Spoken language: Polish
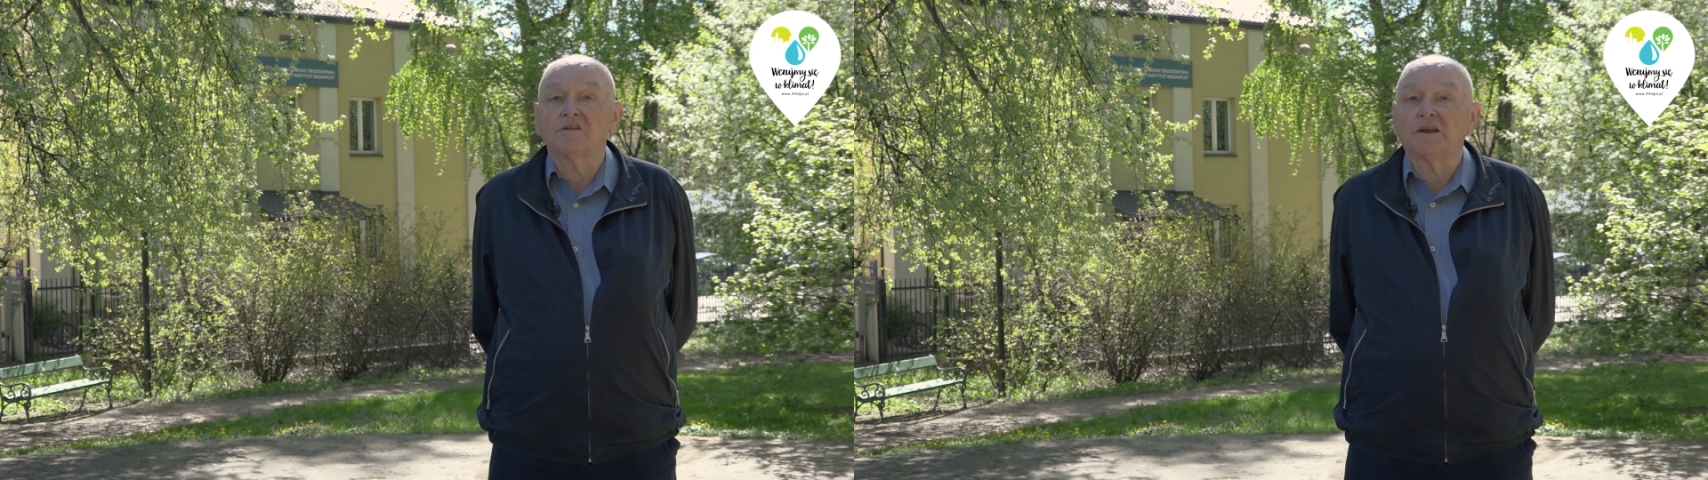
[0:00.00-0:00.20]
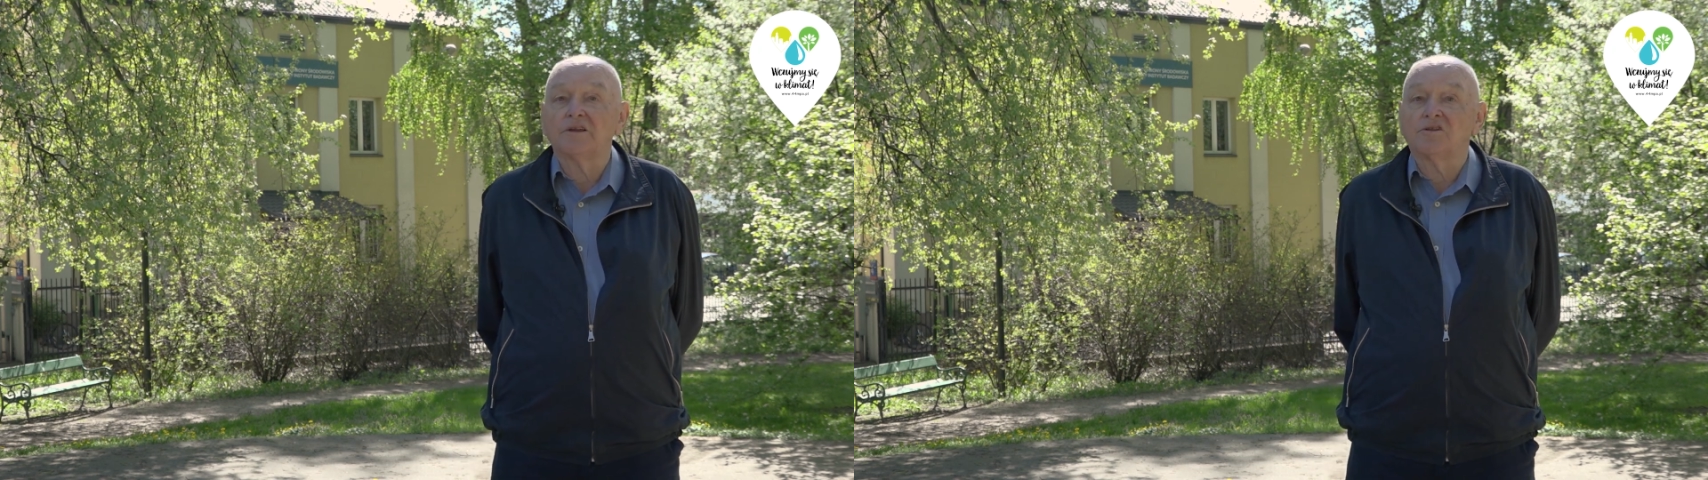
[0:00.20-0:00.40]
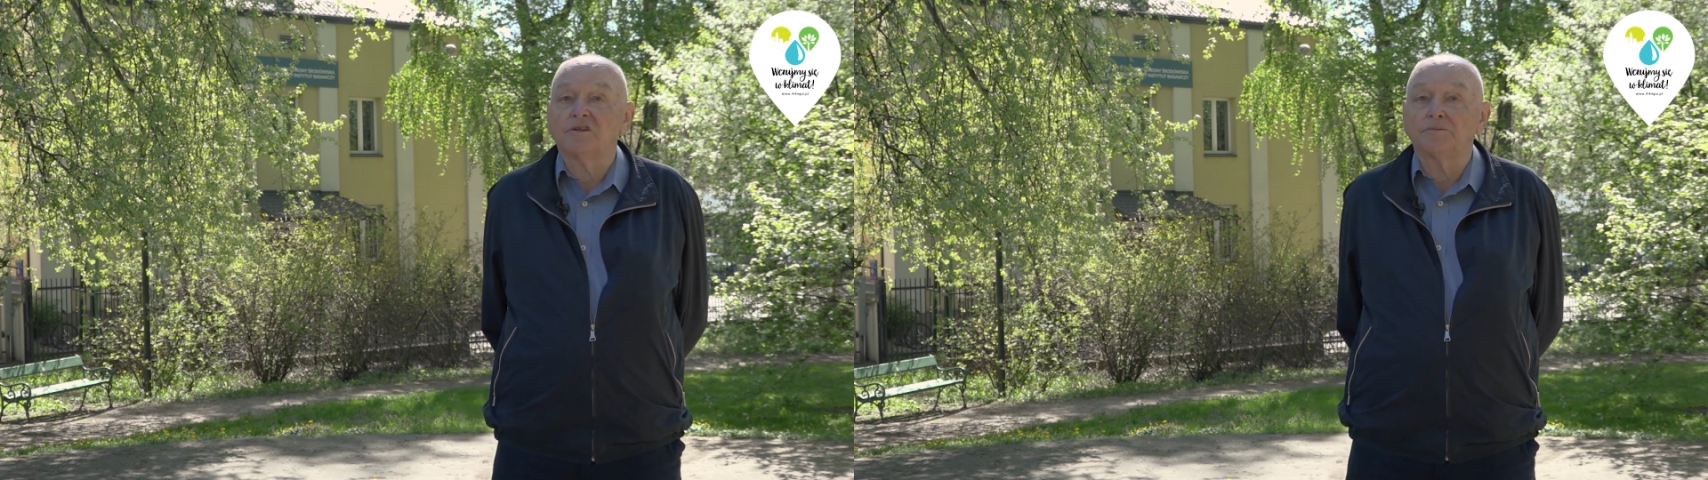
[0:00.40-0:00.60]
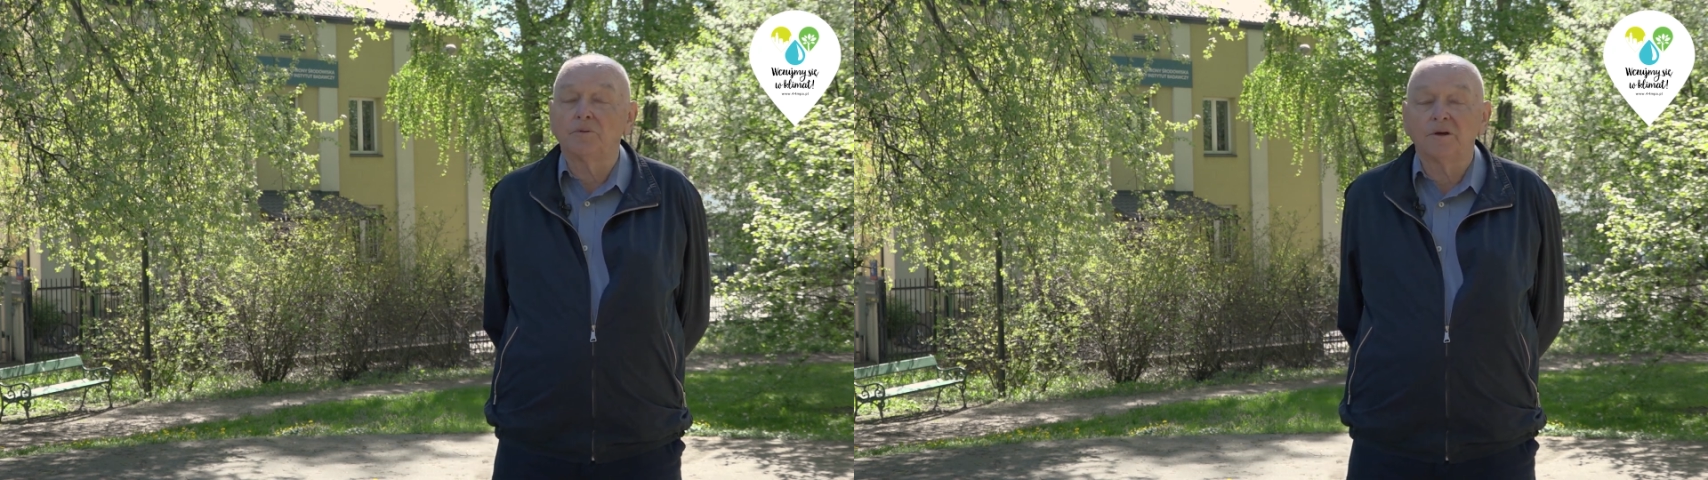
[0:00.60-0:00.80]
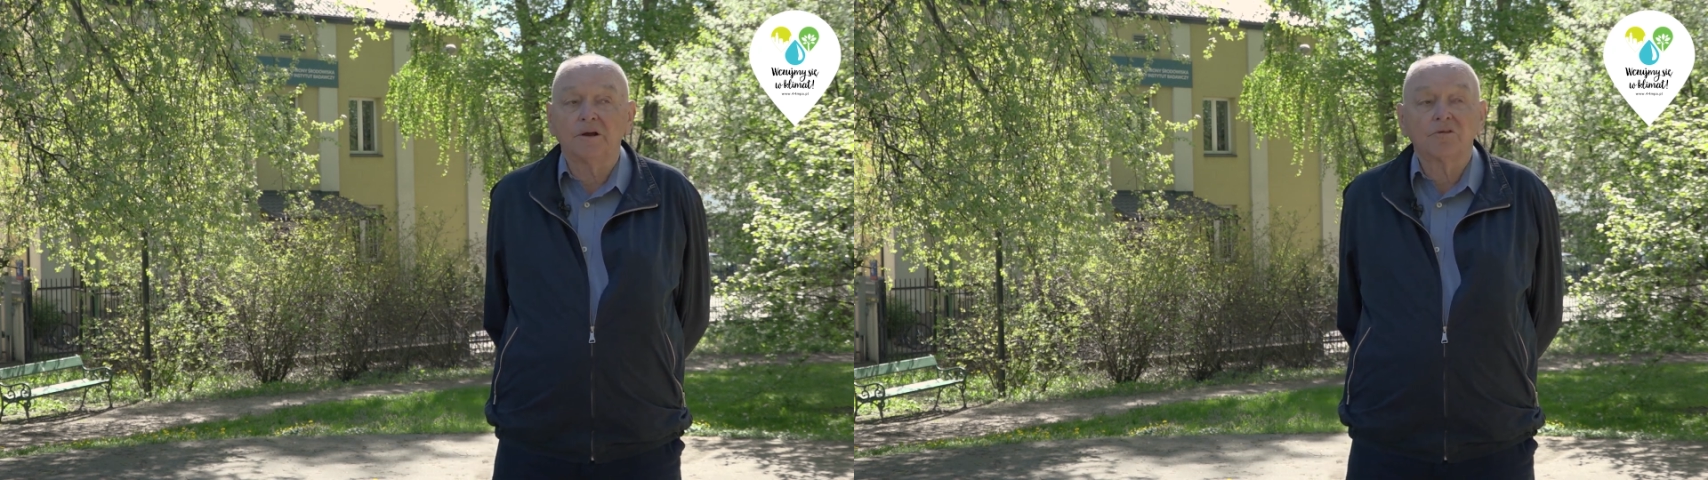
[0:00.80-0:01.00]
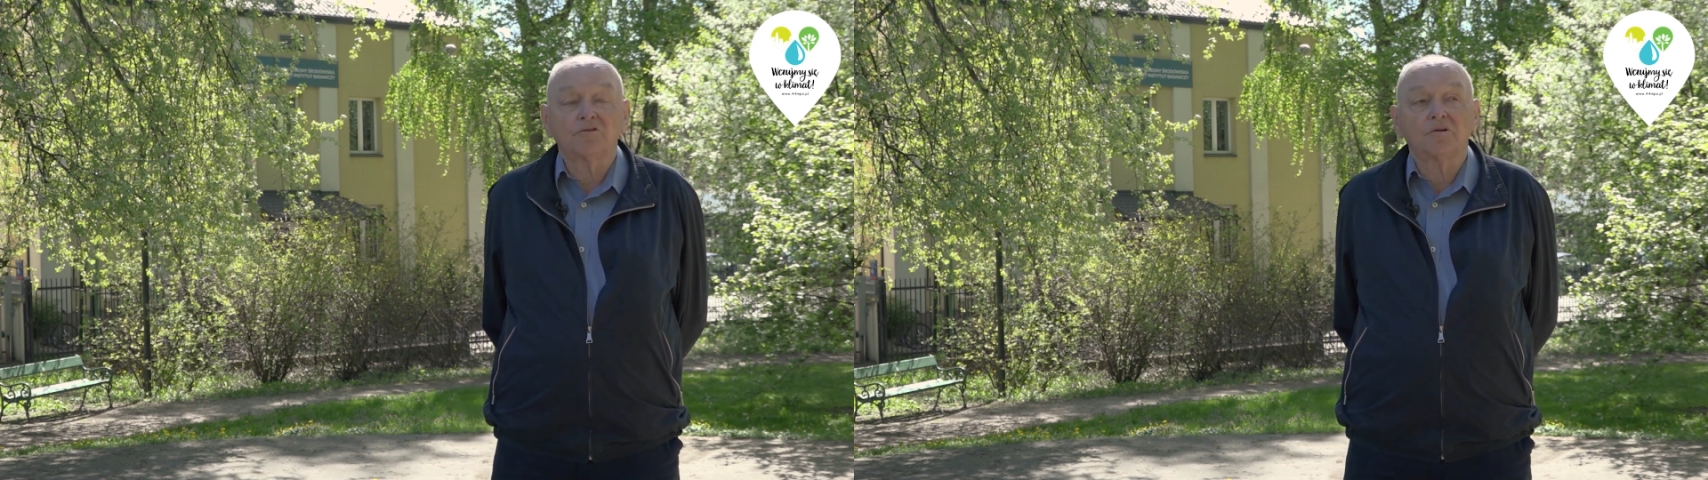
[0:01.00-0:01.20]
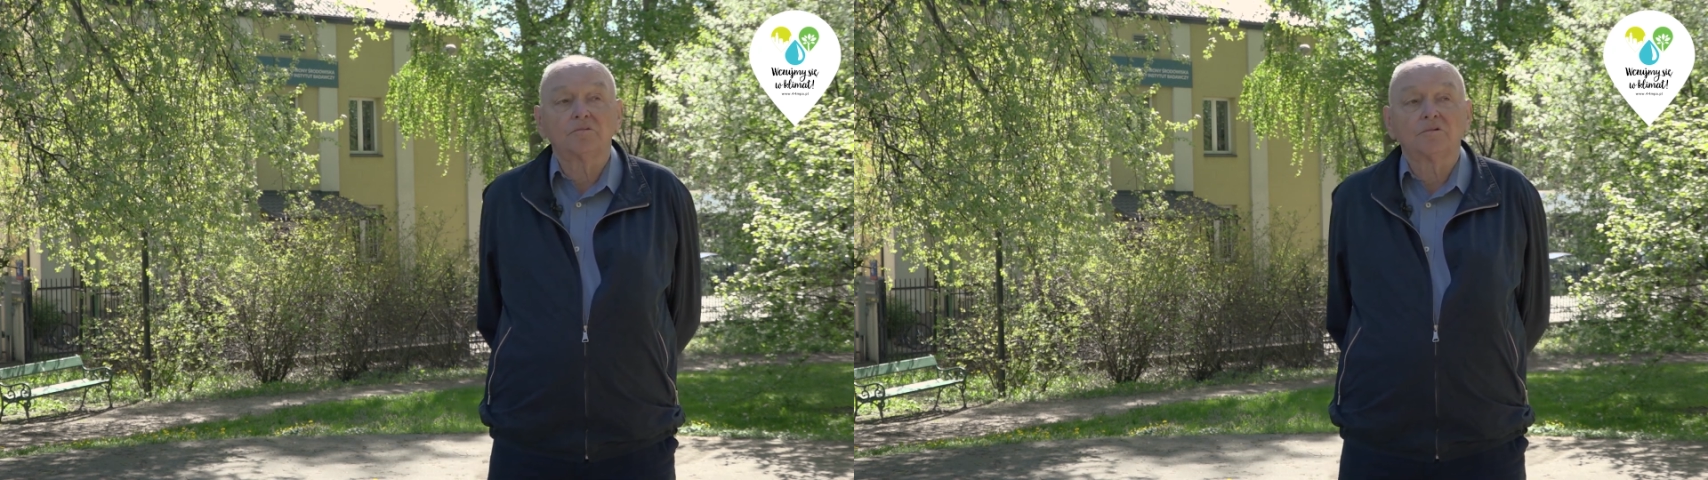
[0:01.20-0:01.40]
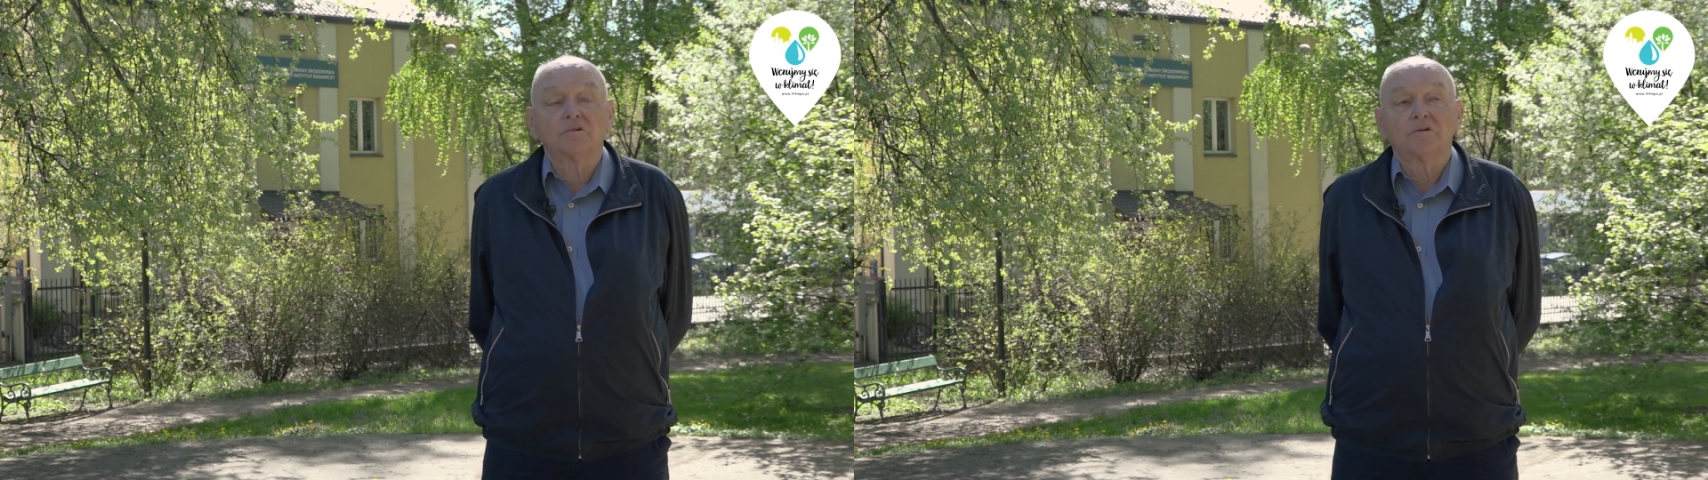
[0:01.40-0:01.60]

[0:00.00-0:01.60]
starać się zapobiegać temu.